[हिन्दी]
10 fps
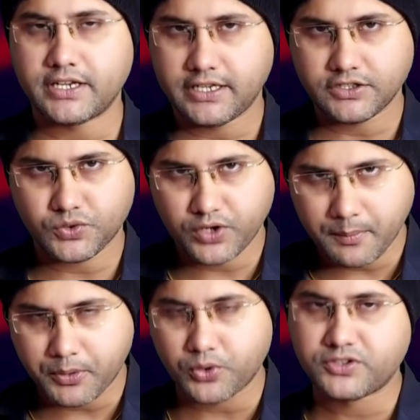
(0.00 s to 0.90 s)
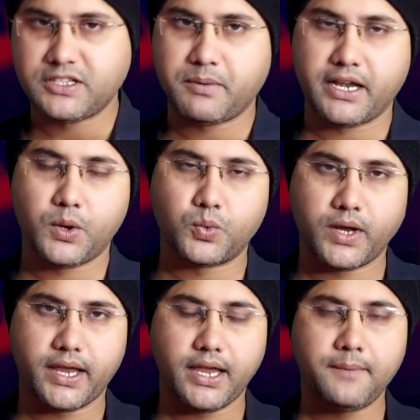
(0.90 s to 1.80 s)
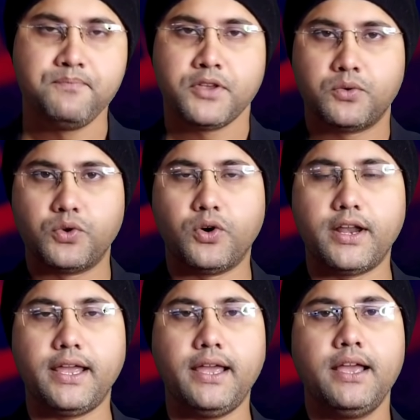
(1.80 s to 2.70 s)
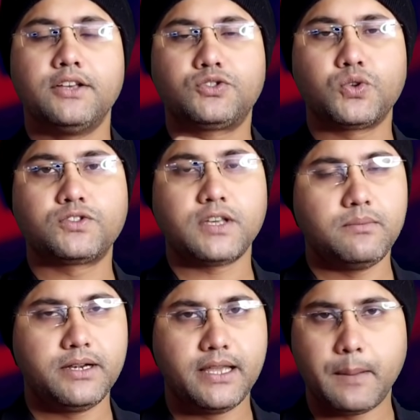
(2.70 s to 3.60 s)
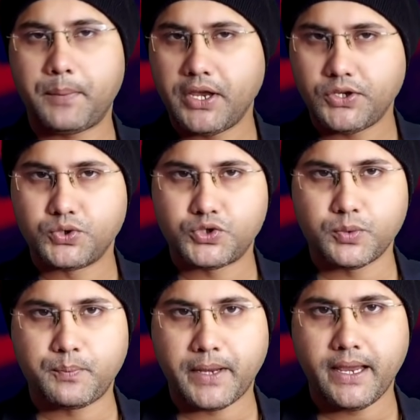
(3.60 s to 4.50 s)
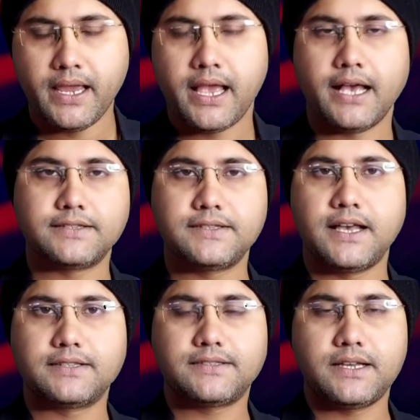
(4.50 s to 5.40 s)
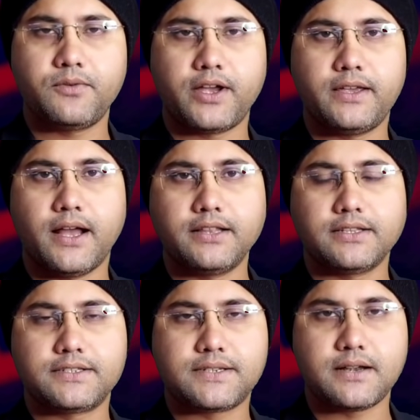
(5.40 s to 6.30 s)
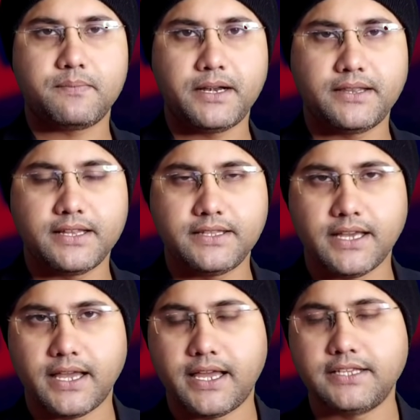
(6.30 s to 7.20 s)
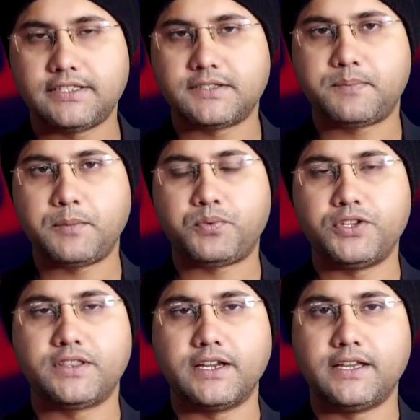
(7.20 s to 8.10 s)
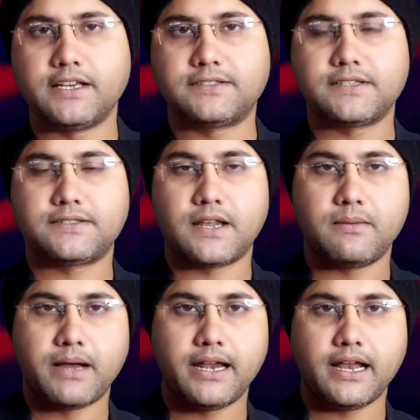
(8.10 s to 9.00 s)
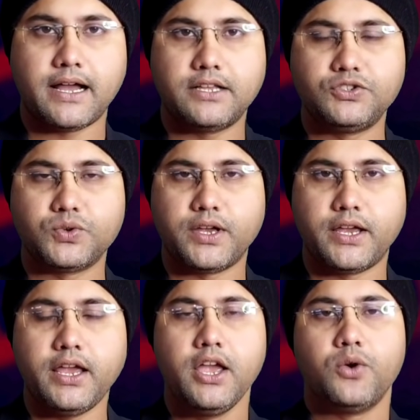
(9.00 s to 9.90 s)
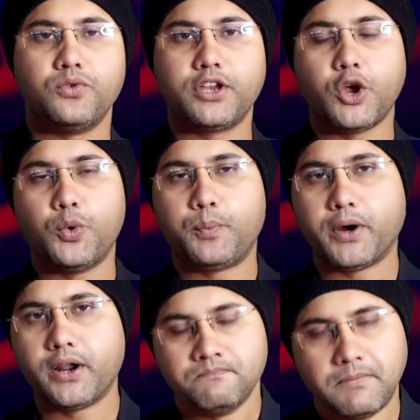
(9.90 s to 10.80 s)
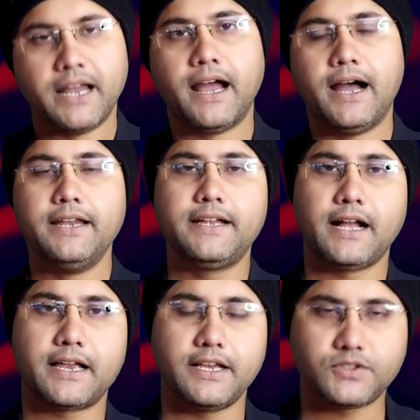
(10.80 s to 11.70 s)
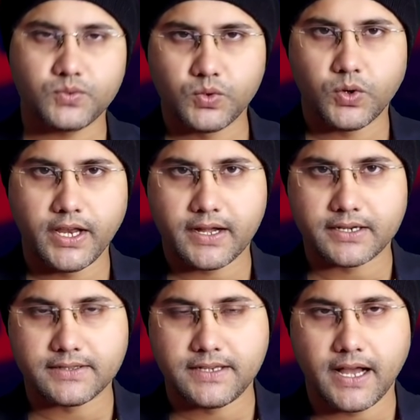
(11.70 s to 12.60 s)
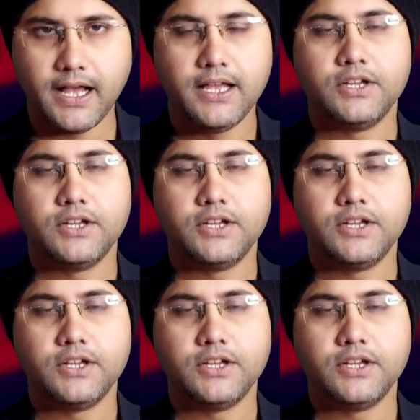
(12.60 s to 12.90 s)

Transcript: तरीके से उनके पड़ोसी बने हुए हैं उन्होंने सोशल मीडिया पे यूट्यूब पे ऐसे ऐसे वाहियात स्टेटमेंट दे दिए हैं जिसपे पूरी तरीके से सलमान खान जो हैं उनके ऊपर मानहानि का केस उन्होंने कर दिया